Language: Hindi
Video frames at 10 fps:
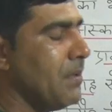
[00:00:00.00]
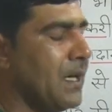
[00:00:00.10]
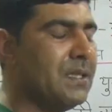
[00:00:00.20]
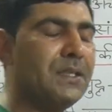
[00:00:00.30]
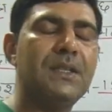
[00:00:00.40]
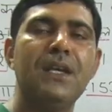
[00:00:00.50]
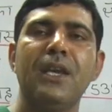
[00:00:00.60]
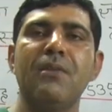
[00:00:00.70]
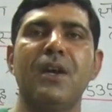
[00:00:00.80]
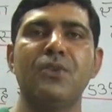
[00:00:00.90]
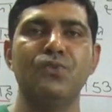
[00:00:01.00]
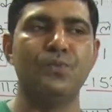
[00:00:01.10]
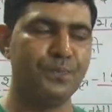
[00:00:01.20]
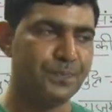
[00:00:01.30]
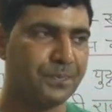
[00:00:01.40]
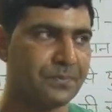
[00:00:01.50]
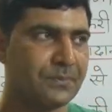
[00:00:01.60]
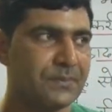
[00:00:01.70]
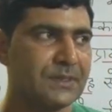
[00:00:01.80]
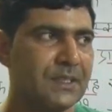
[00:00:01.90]
बाद इमायू
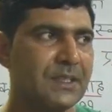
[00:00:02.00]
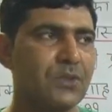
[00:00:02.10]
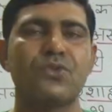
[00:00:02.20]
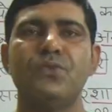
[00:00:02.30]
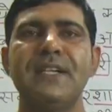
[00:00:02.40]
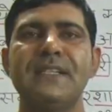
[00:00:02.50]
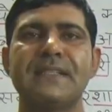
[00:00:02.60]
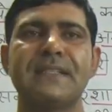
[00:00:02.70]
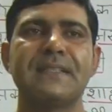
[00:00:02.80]
तो स्टूडेंट्स